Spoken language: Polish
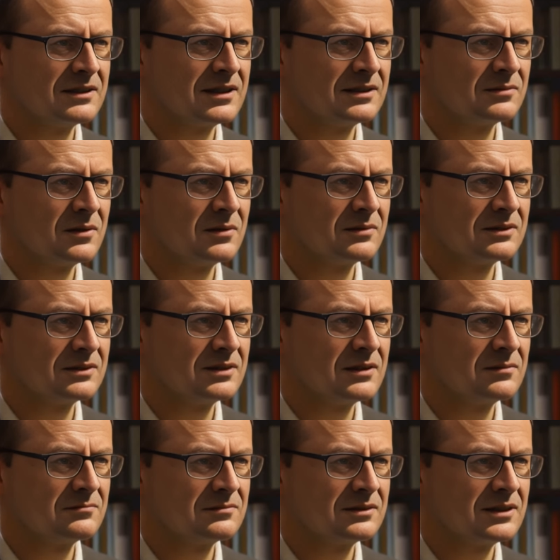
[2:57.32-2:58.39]
Jak to
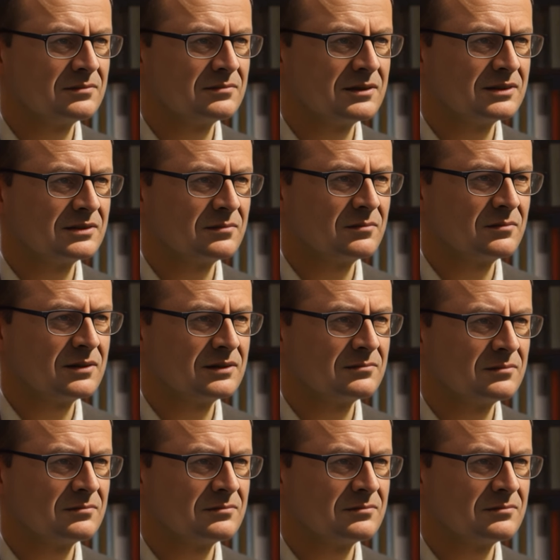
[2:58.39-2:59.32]
określa treść dokumentu,